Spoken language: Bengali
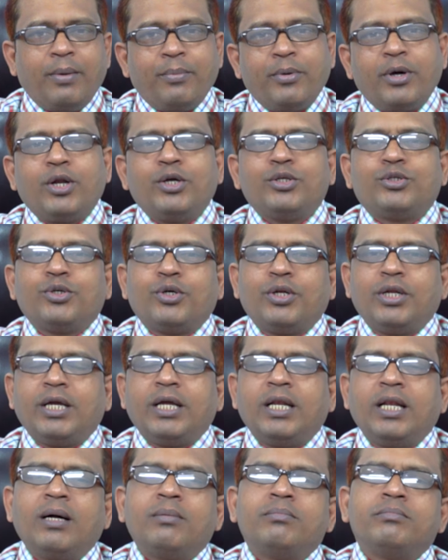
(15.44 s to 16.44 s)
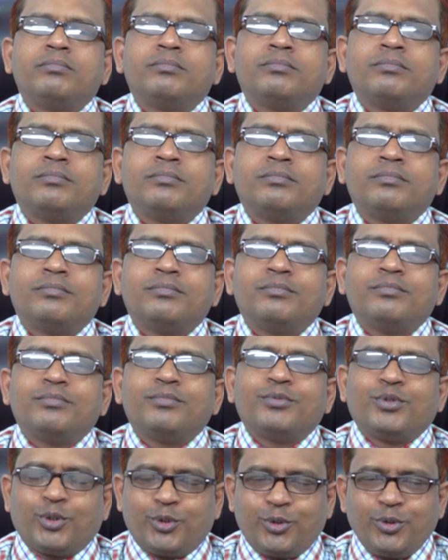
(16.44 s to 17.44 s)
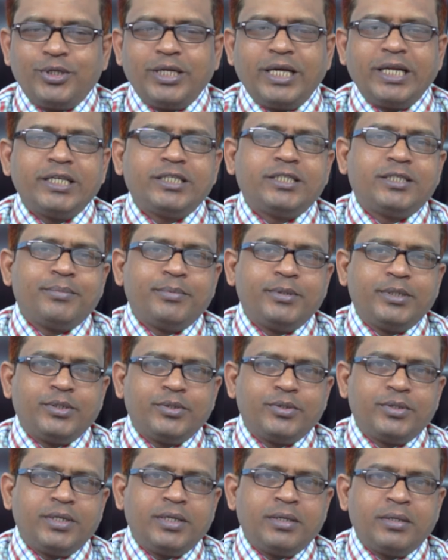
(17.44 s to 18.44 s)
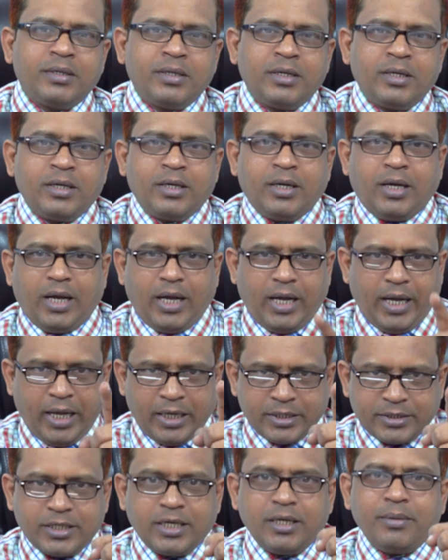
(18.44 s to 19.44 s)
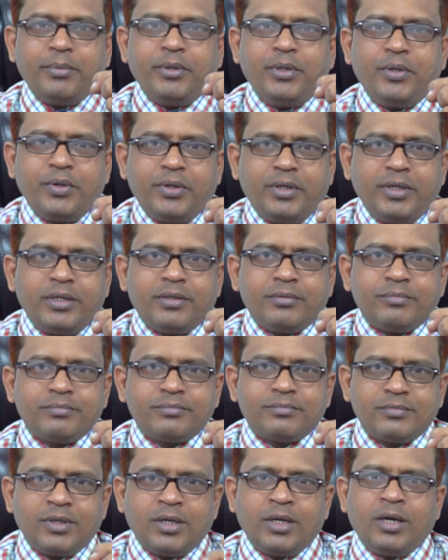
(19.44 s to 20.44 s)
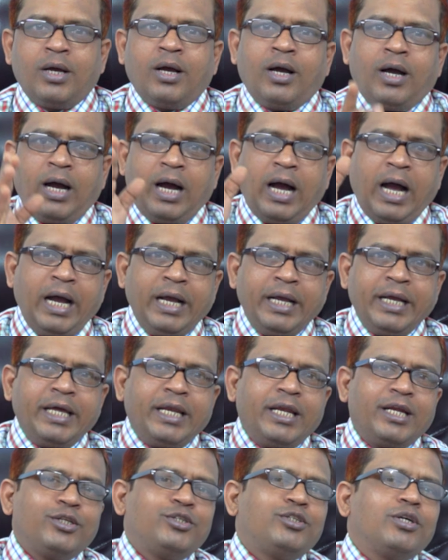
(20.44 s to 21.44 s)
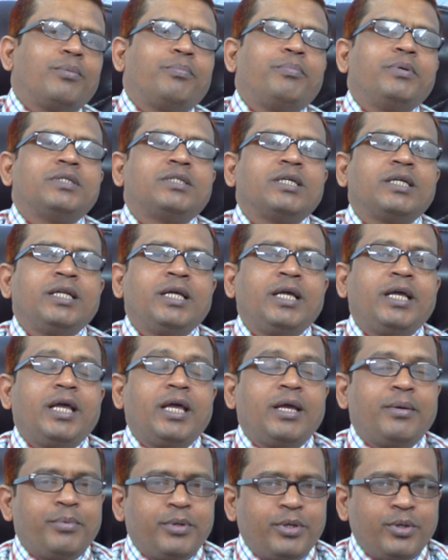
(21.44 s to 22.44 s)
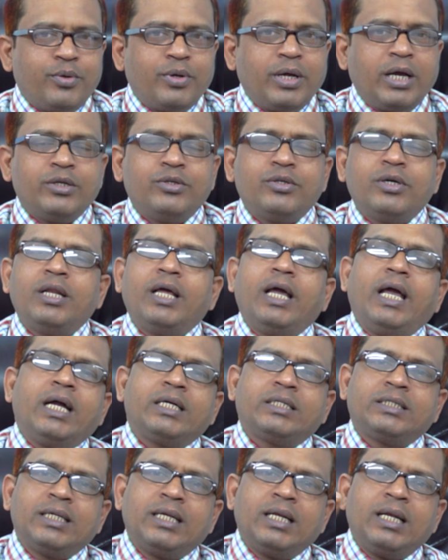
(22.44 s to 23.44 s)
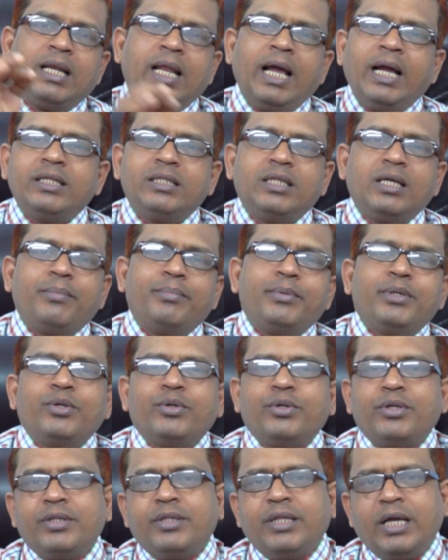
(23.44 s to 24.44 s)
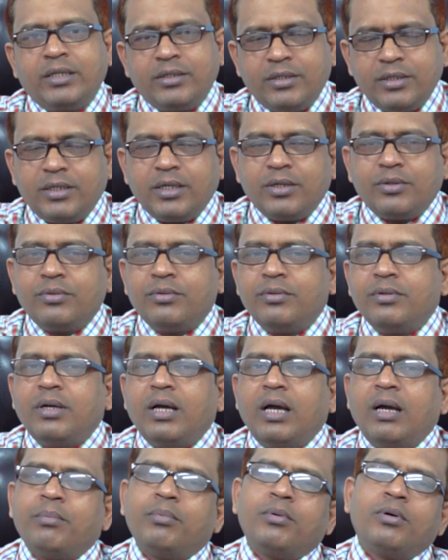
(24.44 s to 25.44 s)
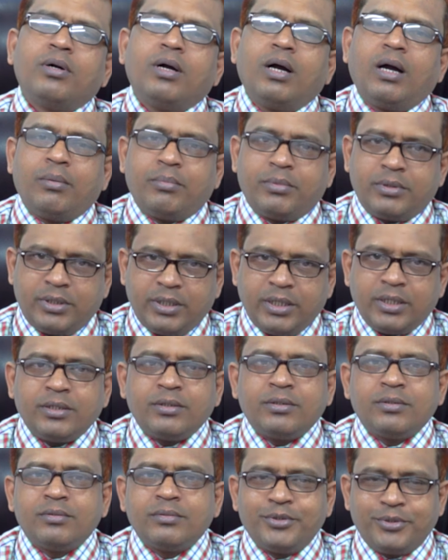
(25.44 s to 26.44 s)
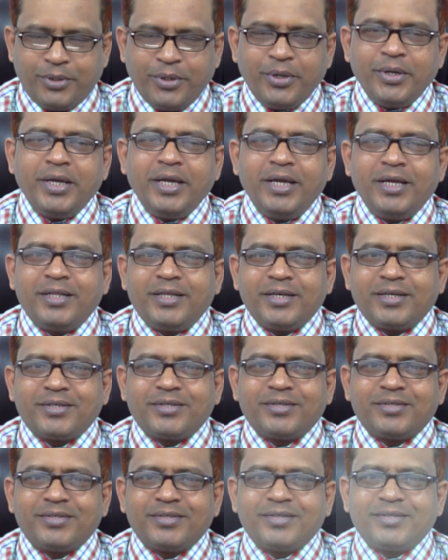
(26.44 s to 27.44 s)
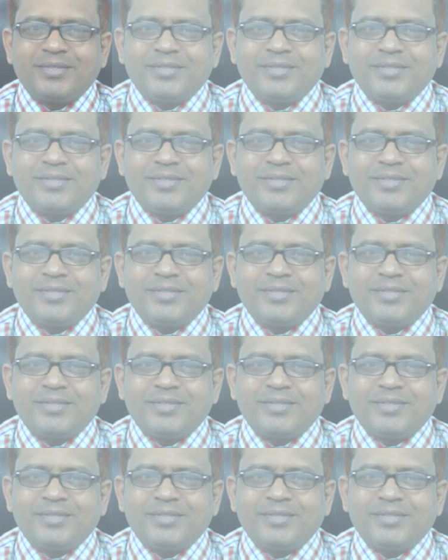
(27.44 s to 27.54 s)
আবারও চলে এলাম নতুন আরেকটি ভিডিও নিয়ে আজকের ভিডিওটি হাঙ্গেরির জব বিষয় নিয়ে এই ভিডিওর আয়োজন একটি ল্যাগ দিয়ে ভিডিওটি দেখতে থাকুন এবং আমাদের সঙ্গেই থাকুন